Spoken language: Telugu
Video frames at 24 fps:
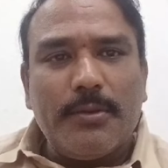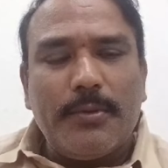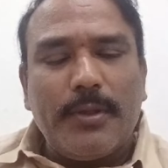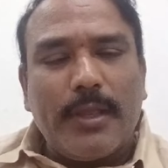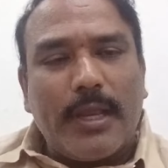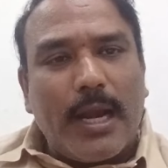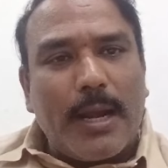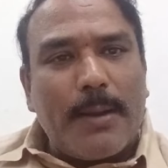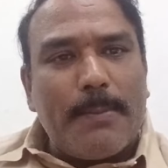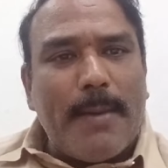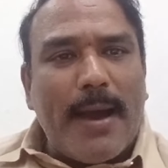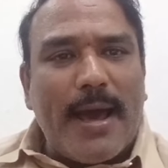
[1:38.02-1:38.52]

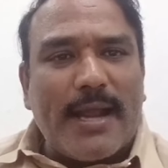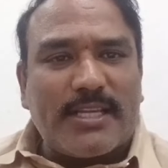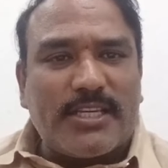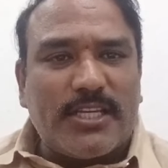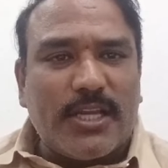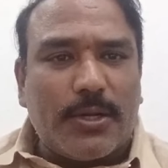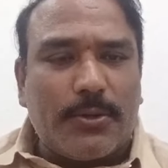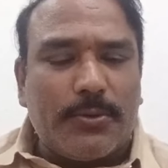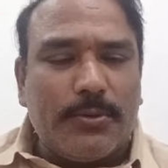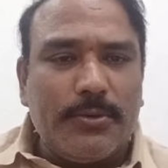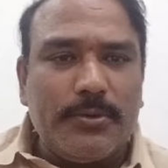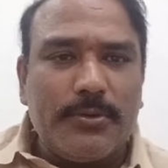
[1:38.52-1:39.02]
ఇక్కడ
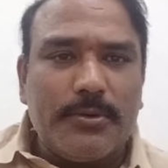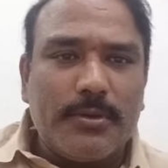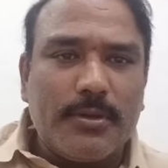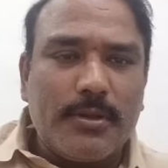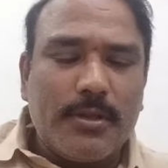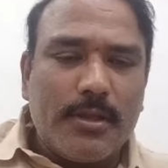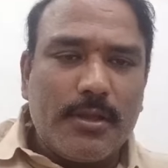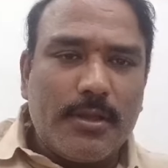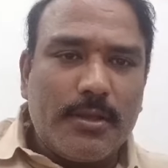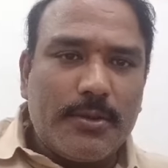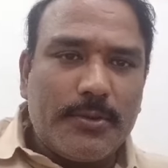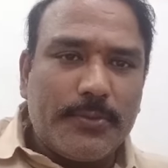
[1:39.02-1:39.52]
మార్చరు
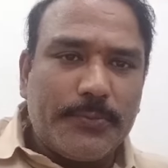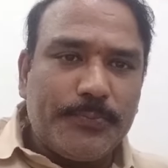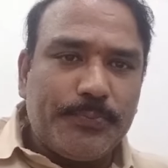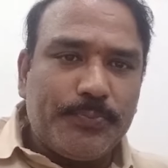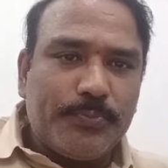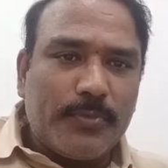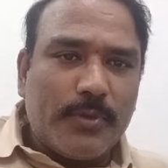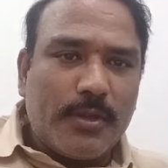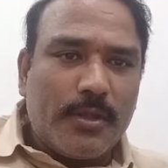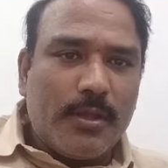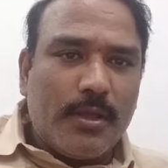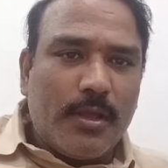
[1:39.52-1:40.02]

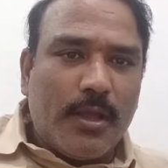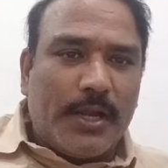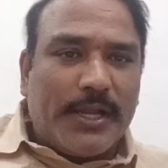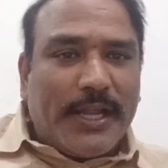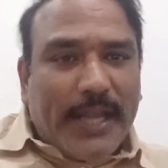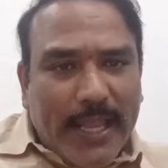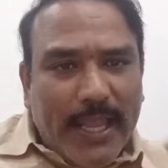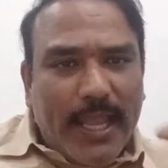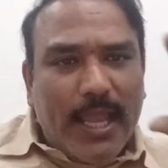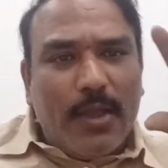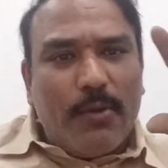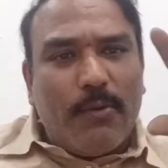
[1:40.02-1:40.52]

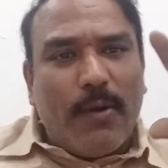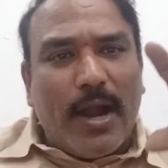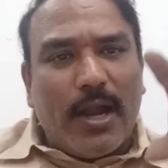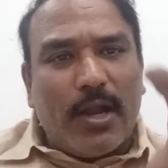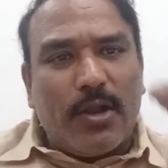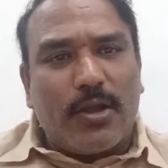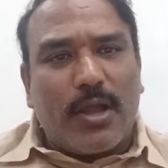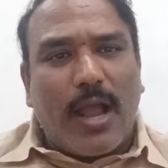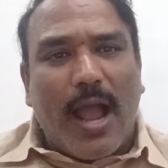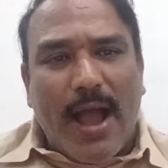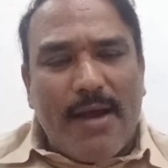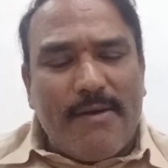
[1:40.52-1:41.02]
డిఈ e వాళ్ళు
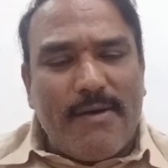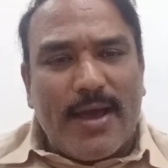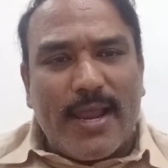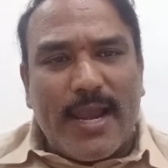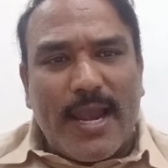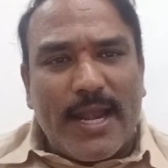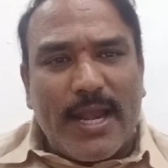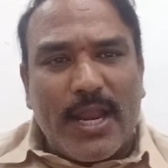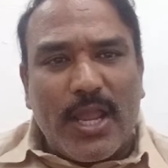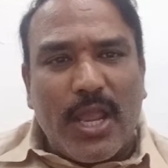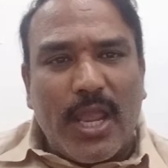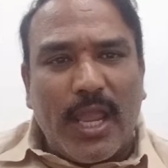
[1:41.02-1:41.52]

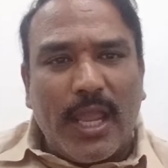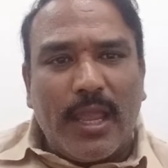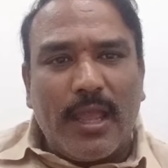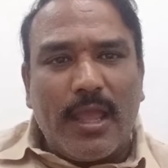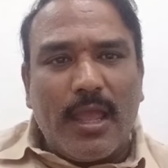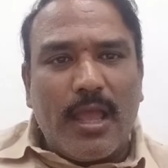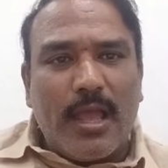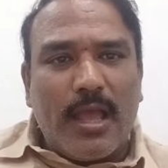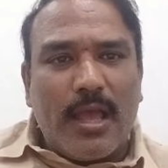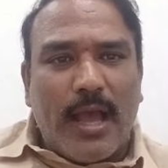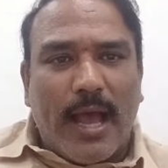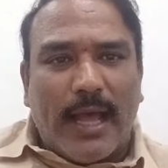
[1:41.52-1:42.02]
కావాలని
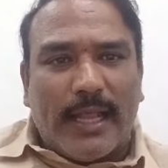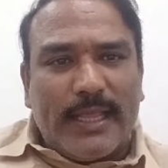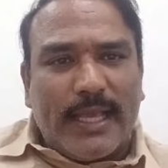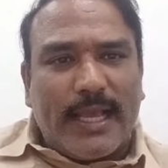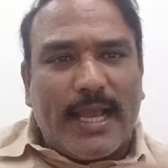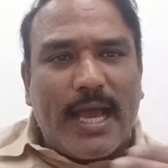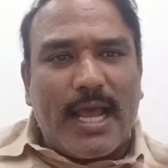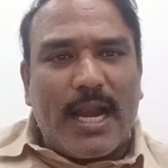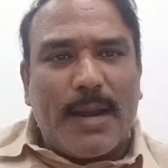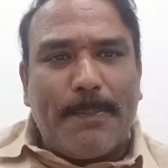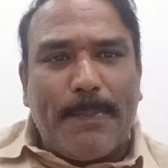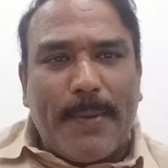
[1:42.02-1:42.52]

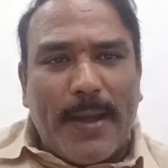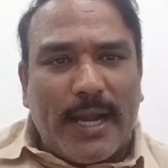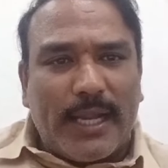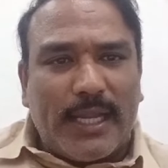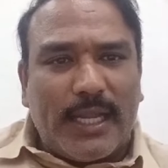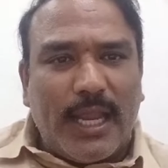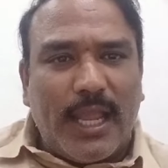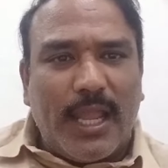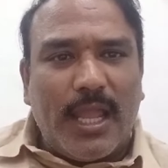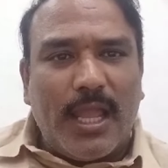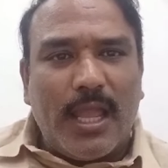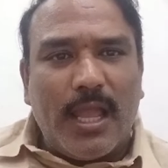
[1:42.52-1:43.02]
అధికార
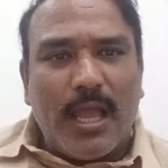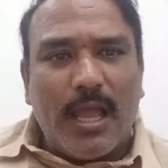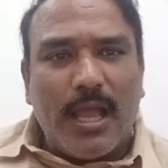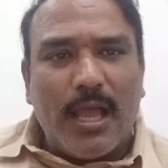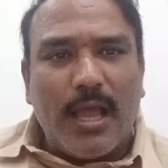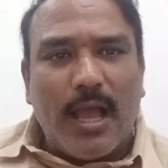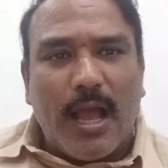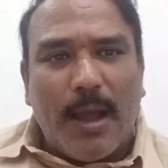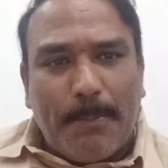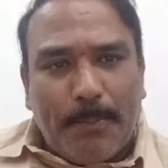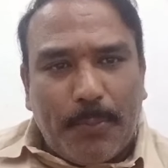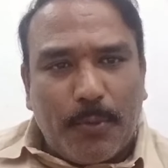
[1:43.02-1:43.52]
పార్టీ
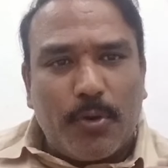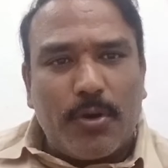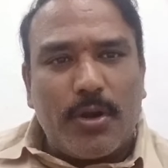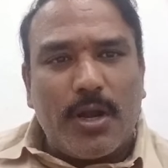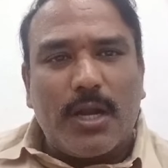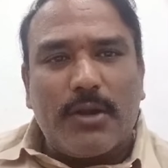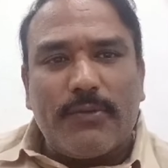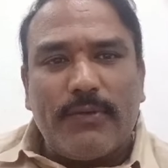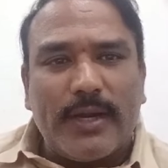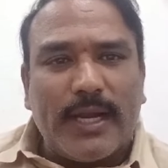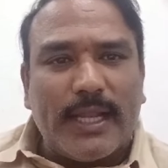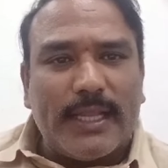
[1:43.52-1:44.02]

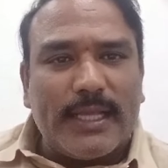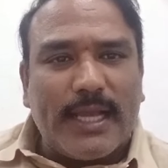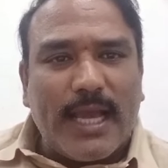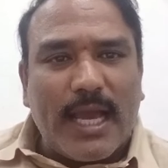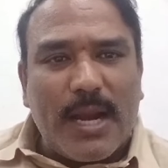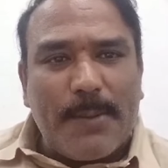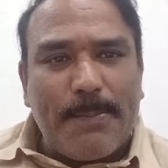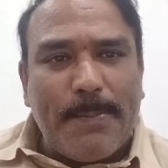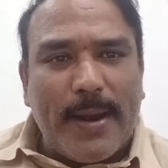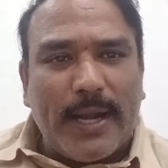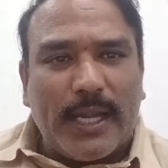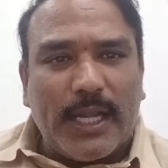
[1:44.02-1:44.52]
అప్పుడున్నటువంటి అధికార
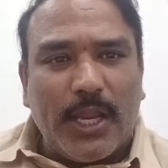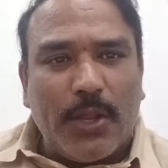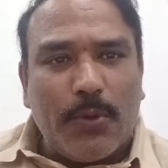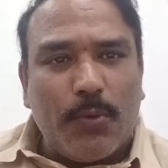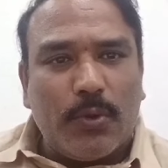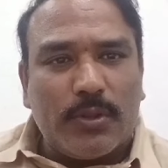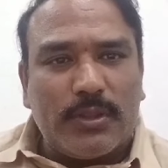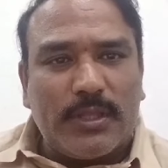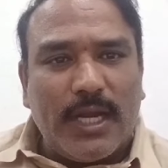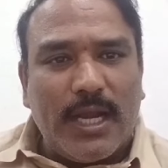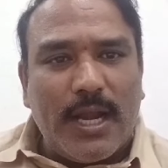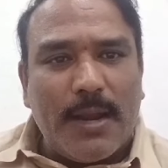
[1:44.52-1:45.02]
పార్టీ
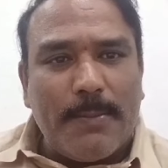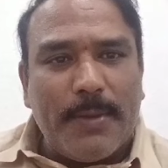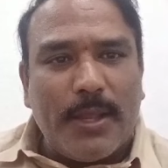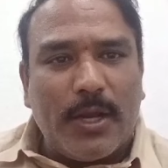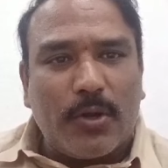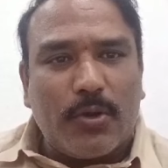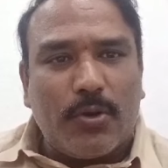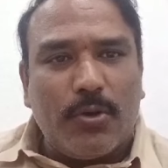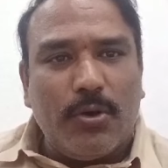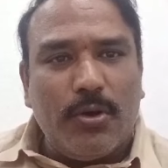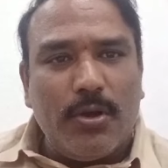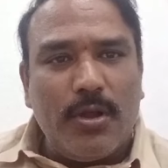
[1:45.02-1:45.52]
ఒత్తిళ్ల
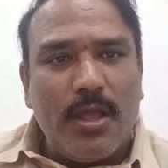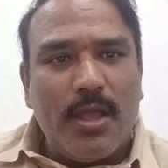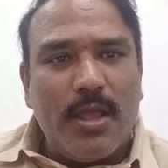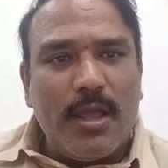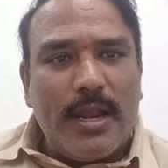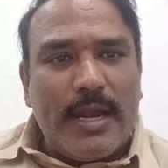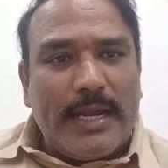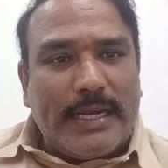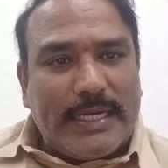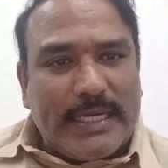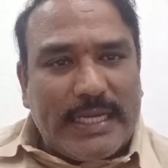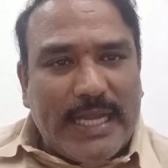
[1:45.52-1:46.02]
మేరకు
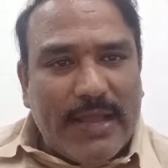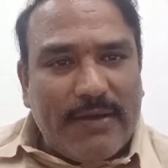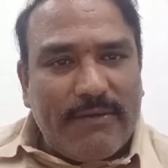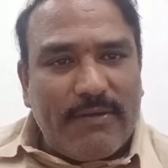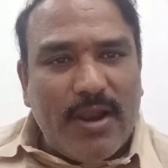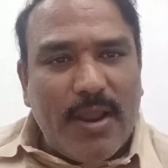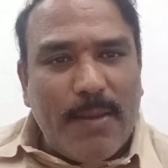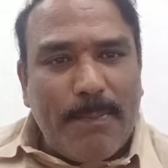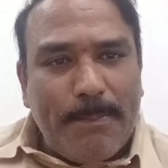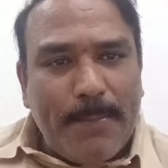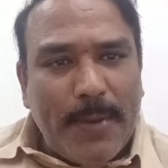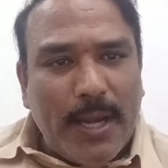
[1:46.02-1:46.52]

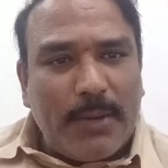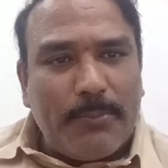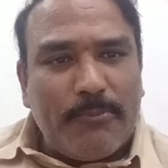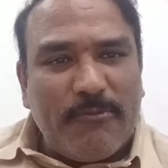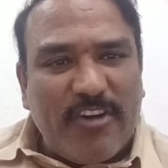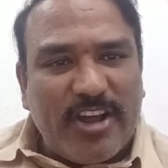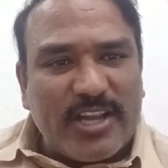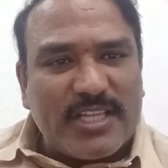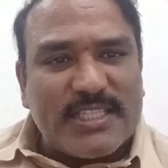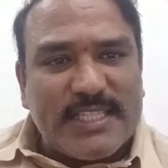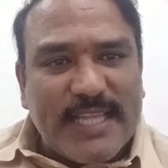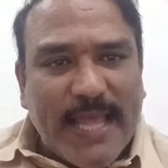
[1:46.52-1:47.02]
డెవలప్మెంట్
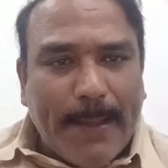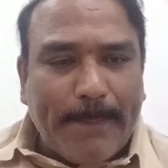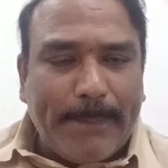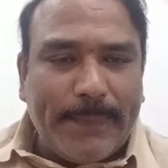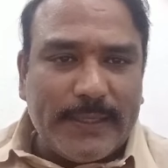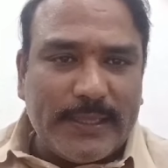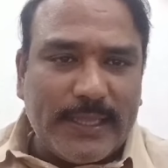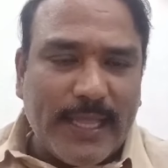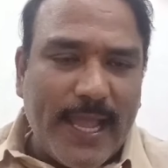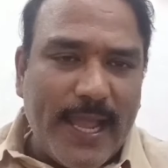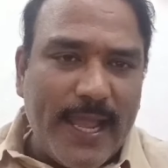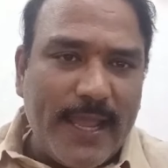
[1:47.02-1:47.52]
వర్క్స్
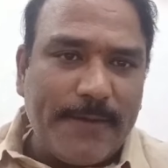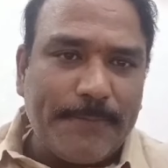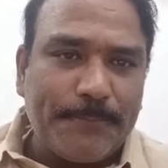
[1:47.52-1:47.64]
ఆపితే